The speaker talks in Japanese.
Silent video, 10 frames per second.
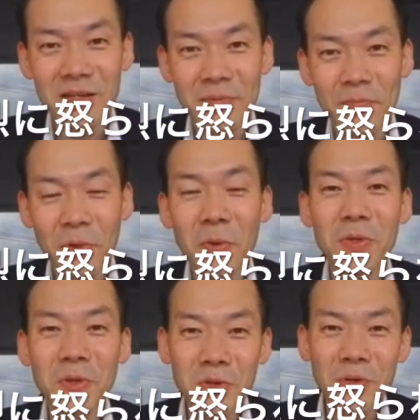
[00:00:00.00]
本
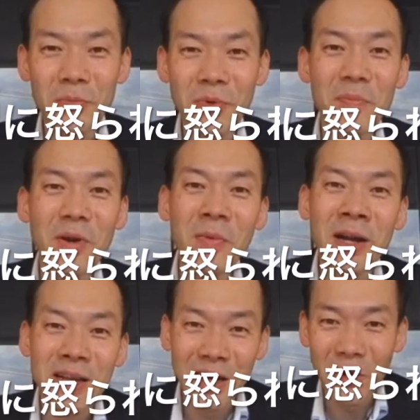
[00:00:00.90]
当のパラパラ
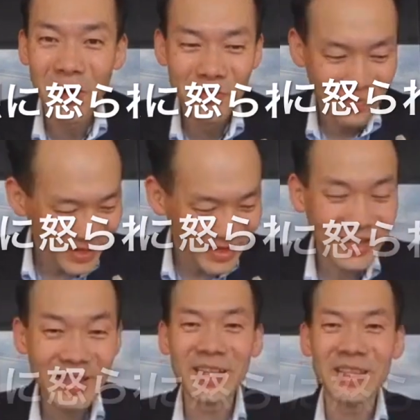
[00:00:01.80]
漫画を入れ
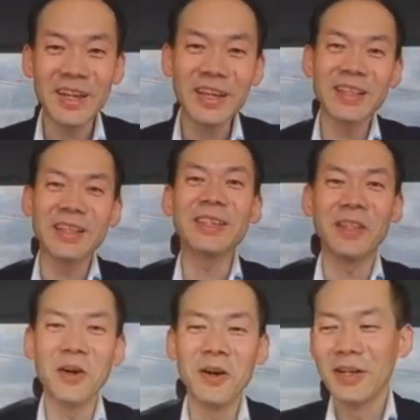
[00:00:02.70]
たかっただけなんですけ
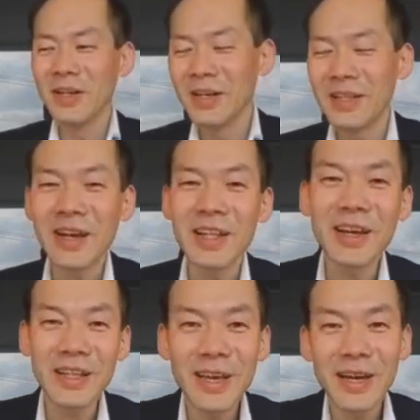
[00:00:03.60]
ど、なかなか
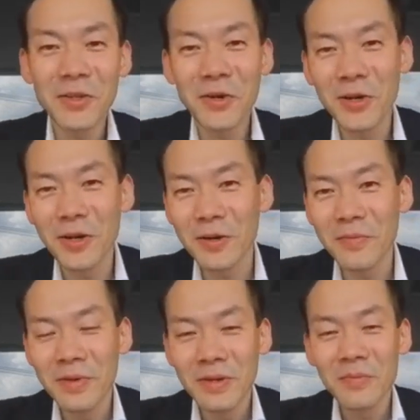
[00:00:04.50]
ね真
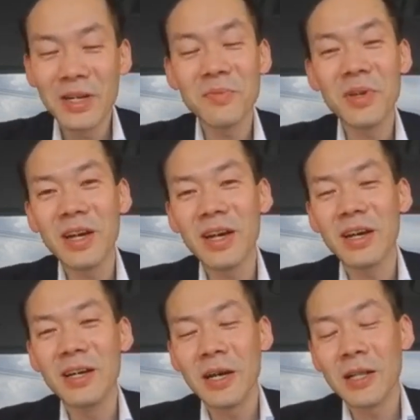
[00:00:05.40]
面目
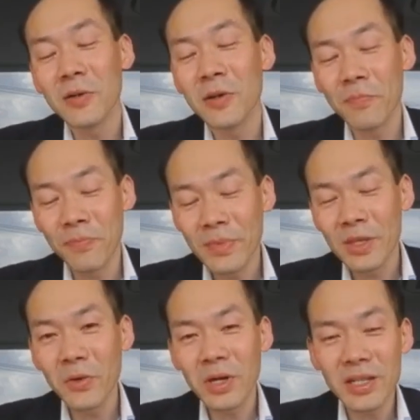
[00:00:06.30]
な
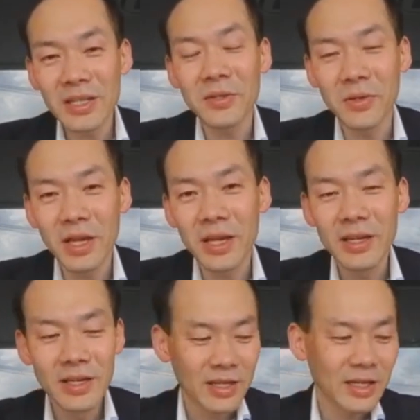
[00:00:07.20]
業界ですので、
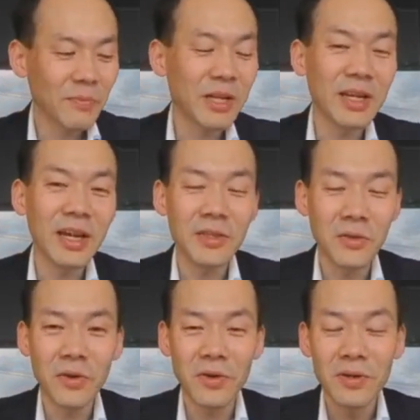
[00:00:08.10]
やっぱりダイエット
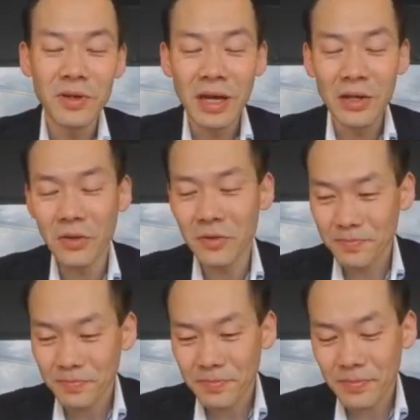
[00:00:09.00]
の
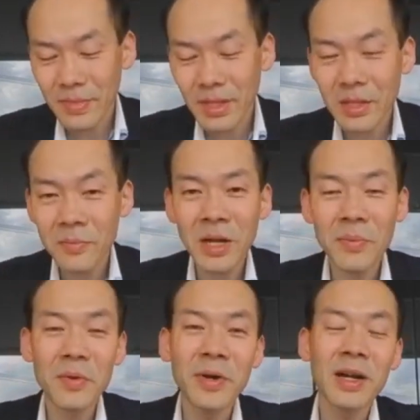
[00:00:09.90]

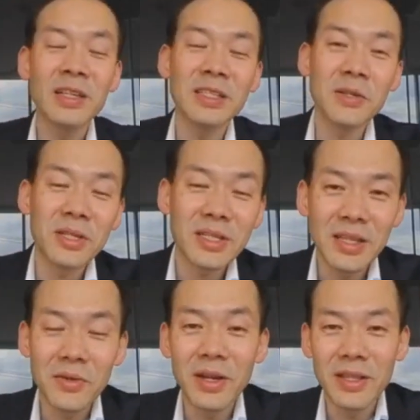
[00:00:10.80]
パラパラ漫画にしてくださいっ
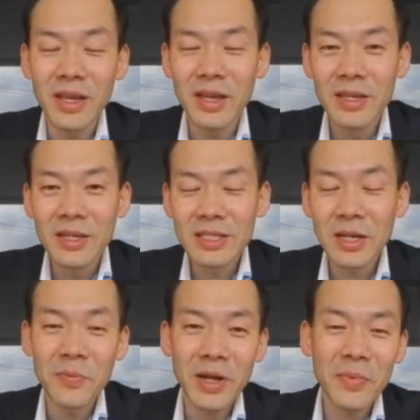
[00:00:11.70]
て言われて、しか
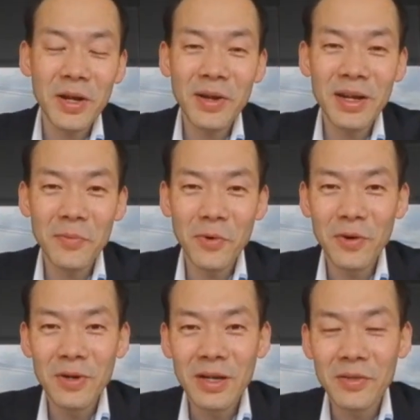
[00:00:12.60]
もパラパラ漫画も
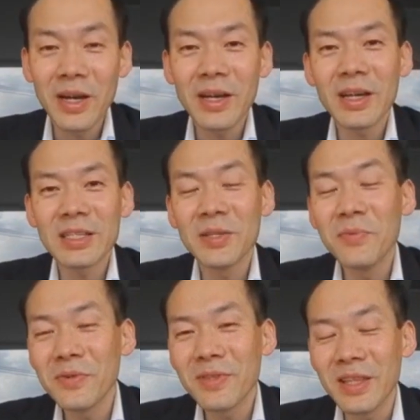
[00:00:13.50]
なかなか
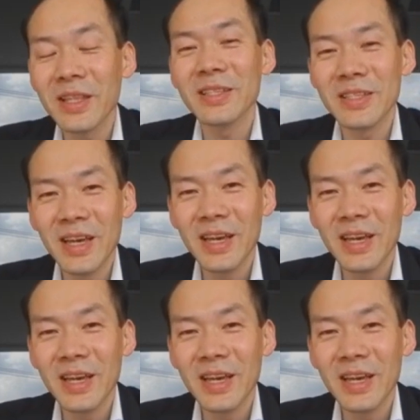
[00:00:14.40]
渋ってですね